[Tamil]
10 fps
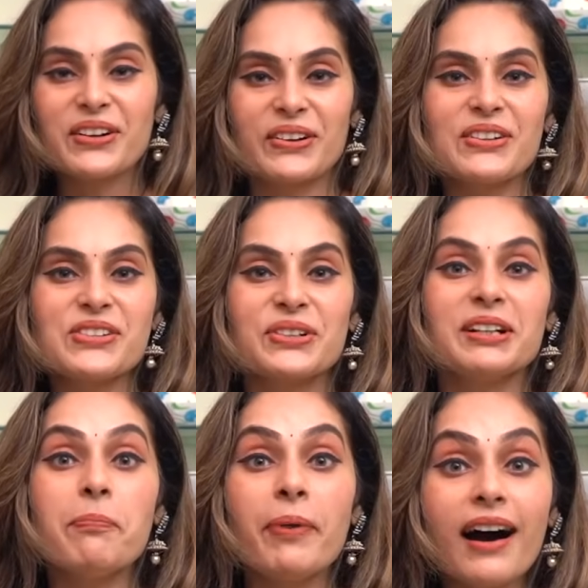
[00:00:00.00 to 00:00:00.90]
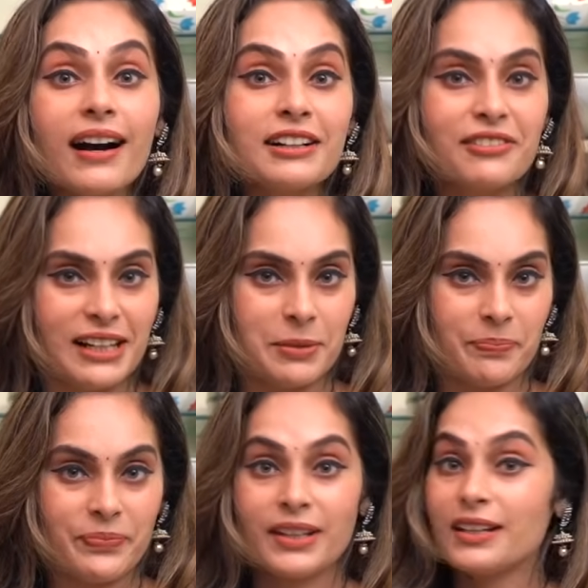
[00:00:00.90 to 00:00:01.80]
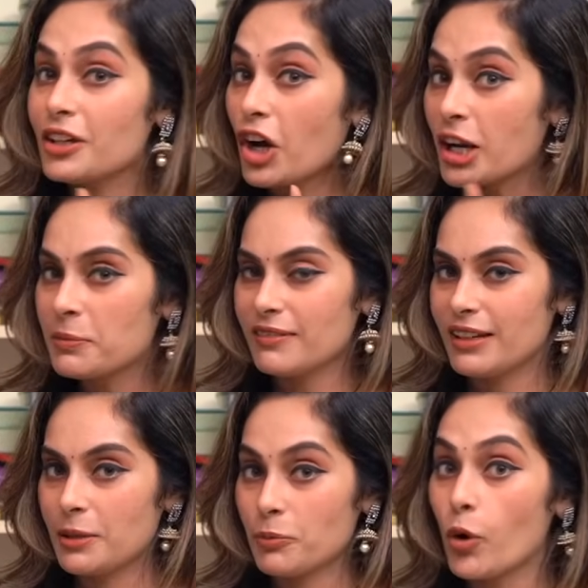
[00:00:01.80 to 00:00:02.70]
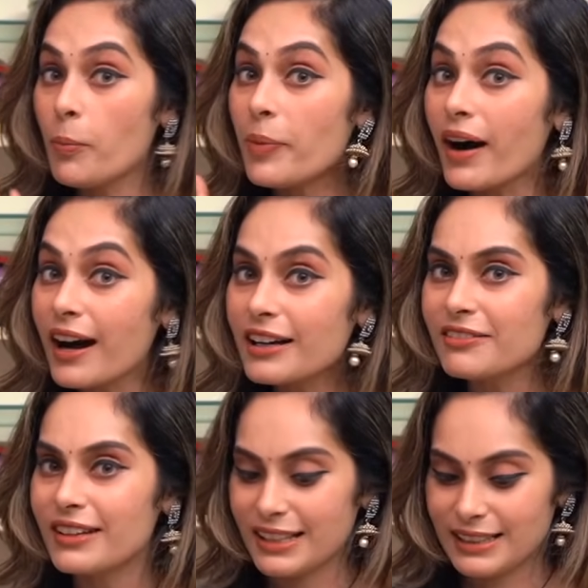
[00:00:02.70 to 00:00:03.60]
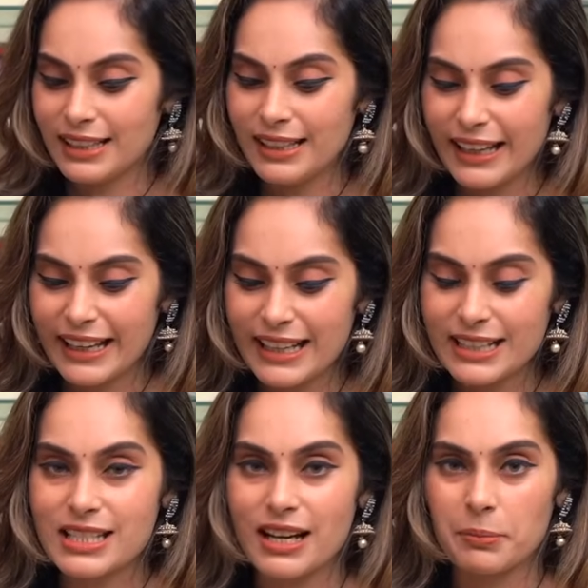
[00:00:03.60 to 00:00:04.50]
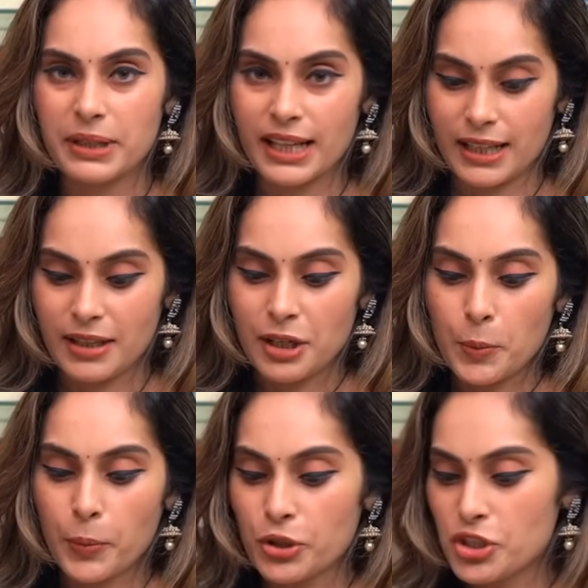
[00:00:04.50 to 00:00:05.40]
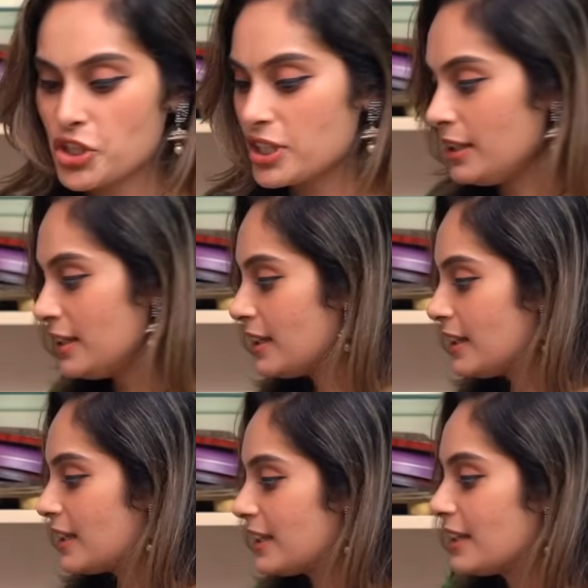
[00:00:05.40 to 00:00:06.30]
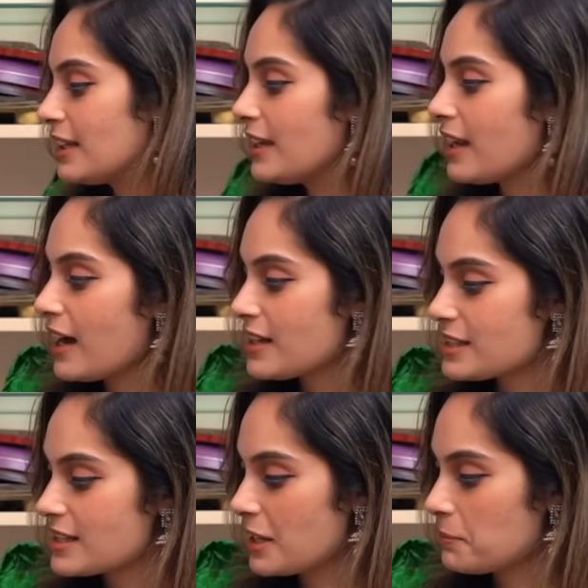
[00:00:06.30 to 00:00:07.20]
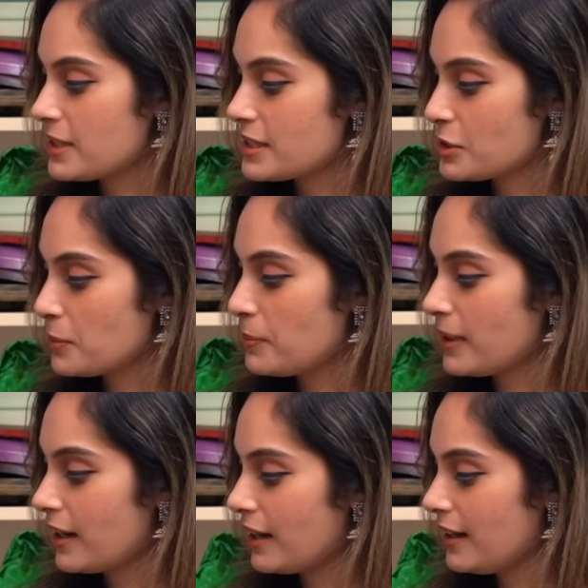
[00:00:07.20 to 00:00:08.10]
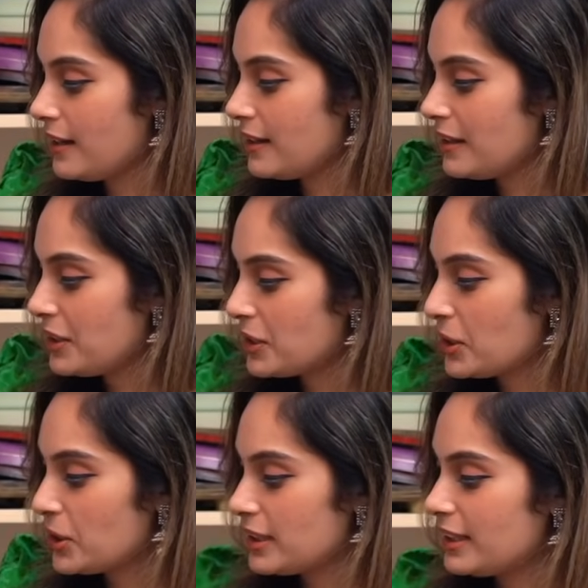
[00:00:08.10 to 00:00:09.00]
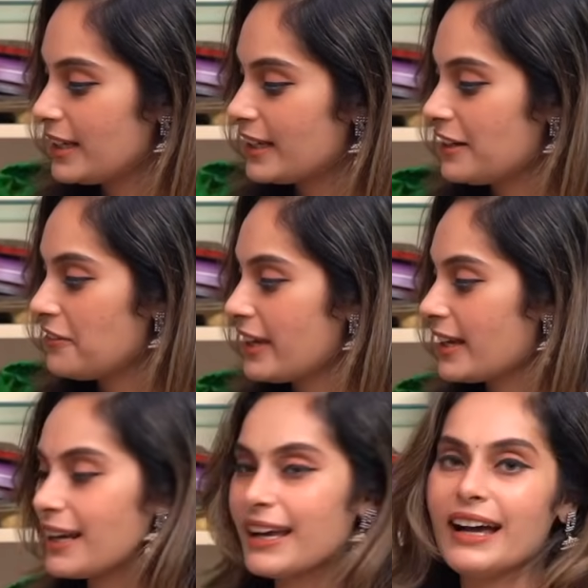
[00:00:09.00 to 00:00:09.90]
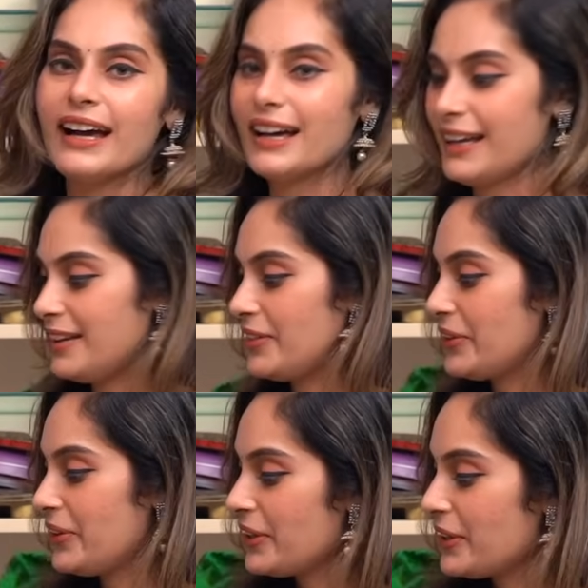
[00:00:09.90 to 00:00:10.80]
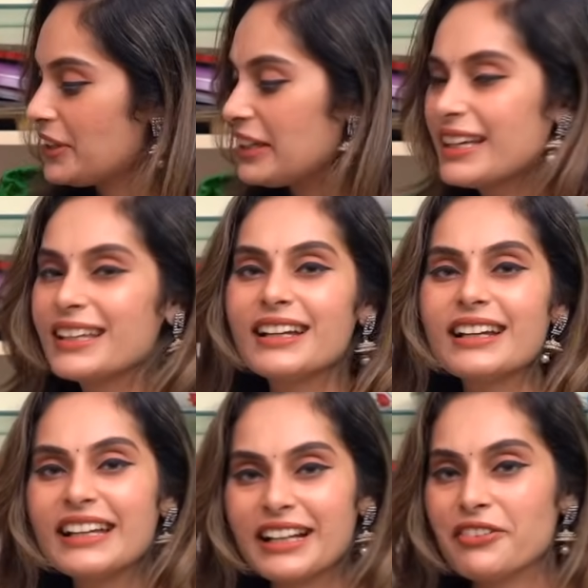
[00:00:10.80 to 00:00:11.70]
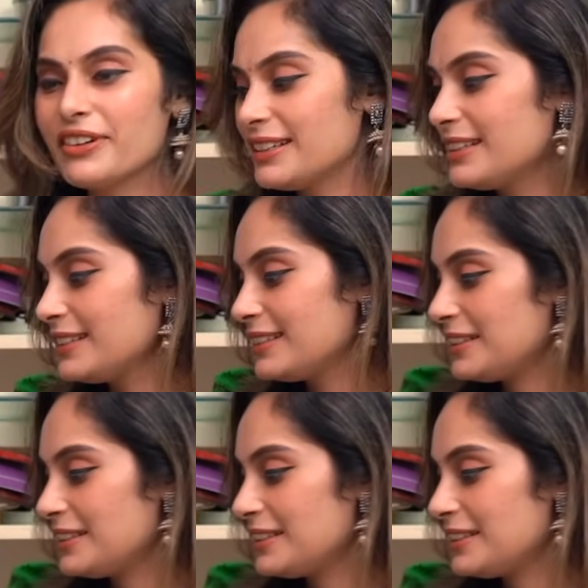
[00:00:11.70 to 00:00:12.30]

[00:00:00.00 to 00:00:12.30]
கொஞ்சோண்டு பாகு வெள்ளம் நார்மல் வெள்ளம்னோ பாகு வெள்ளத்தை லைட்டாக அப்படியே பொடிச்சு இதில் லாஸ்ட்டாக இப்படி சும்மா கொட்டினீங்கன்னு வைங்களேன் இதை நீங்கள் வந்து